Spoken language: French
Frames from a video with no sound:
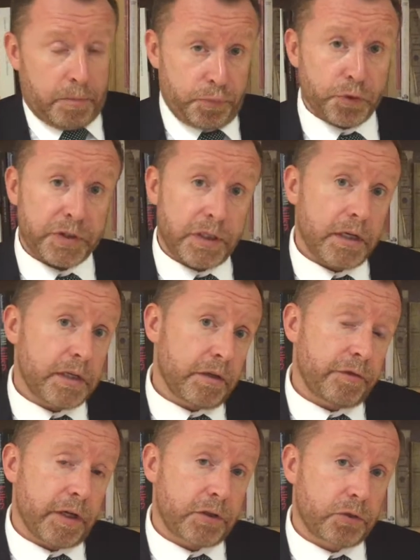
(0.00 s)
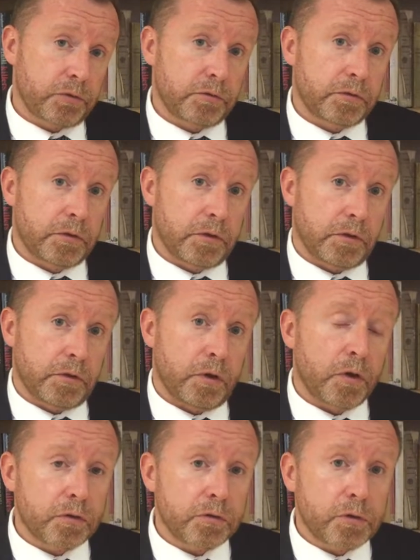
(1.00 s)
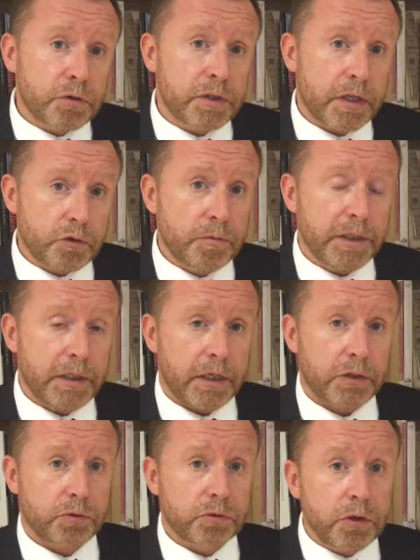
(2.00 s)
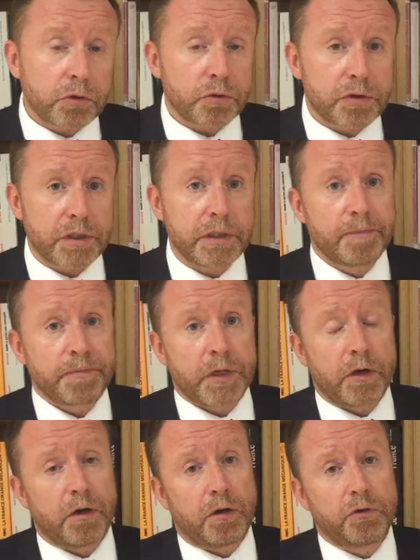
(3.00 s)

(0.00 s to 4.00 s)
Pour ce qui est des infractions euh, au sein du ménage, on note aussi euh,